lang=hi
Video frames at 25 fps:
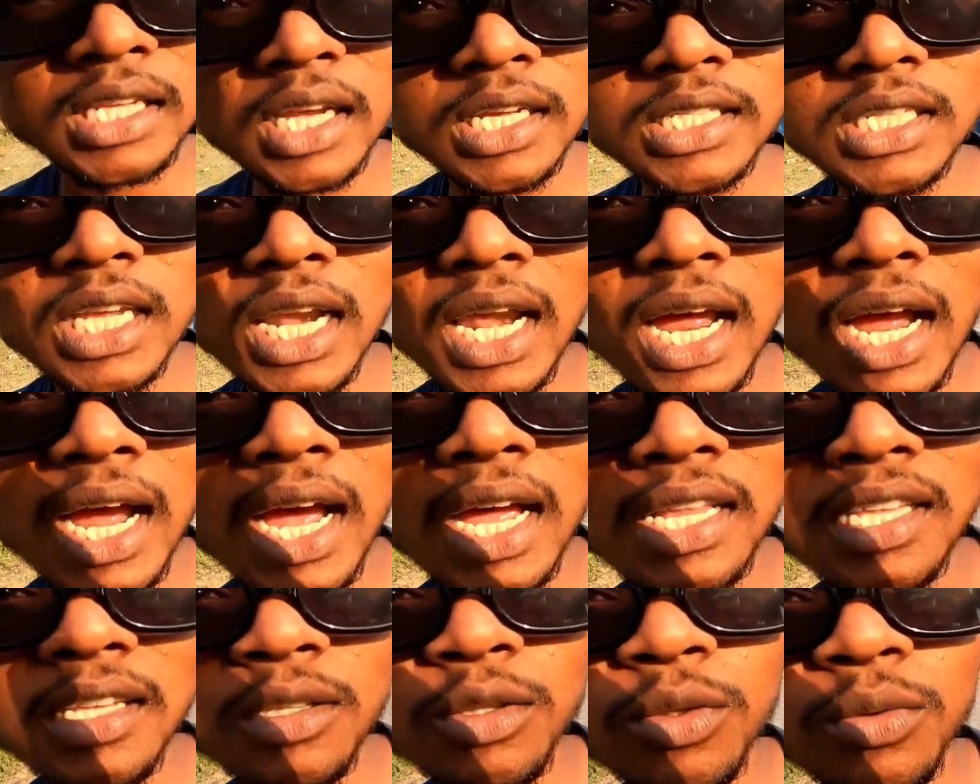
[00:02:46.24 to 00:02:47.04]
है रोड में
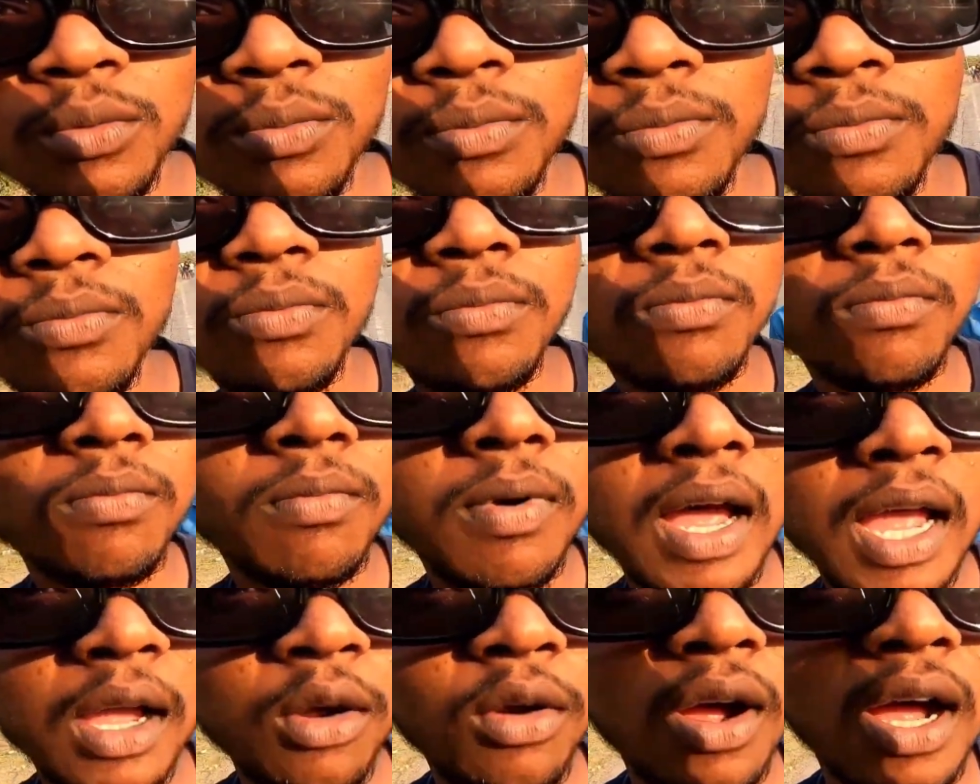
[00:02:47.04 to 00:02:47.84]

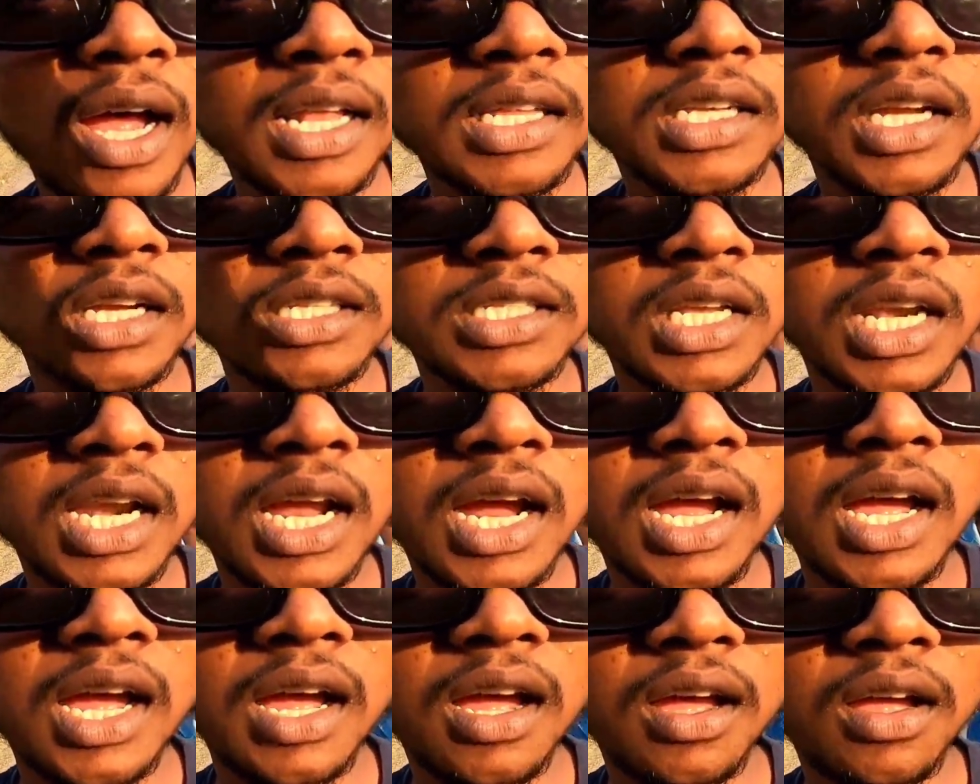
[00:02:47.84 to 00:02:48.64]
तेरा
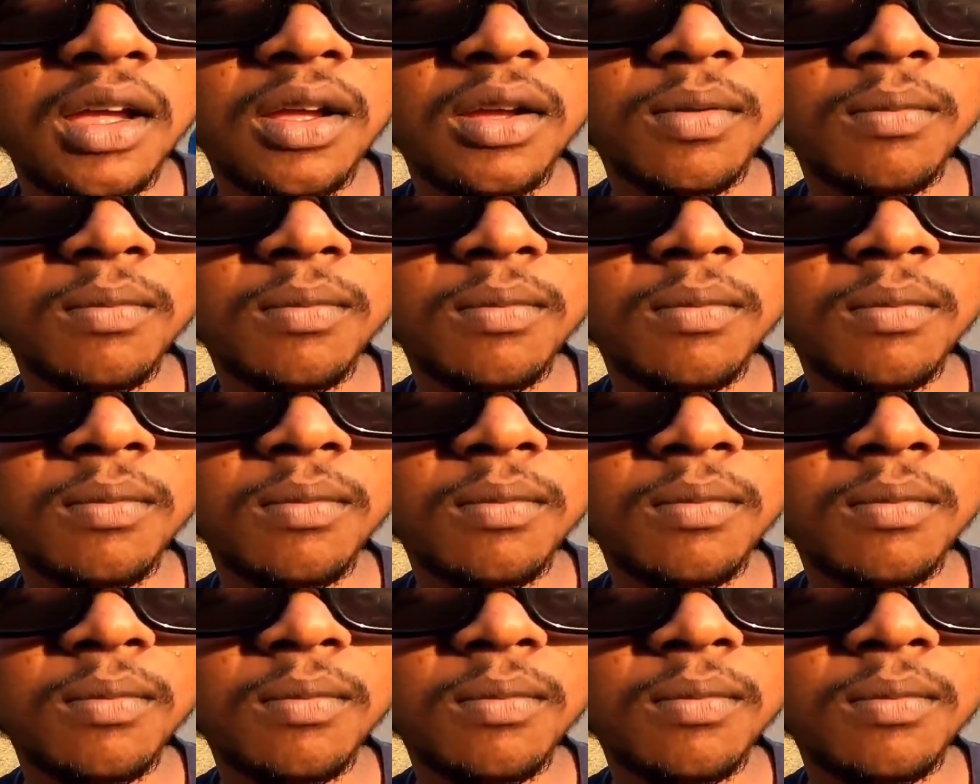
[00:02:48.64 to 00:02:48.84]
भाई रो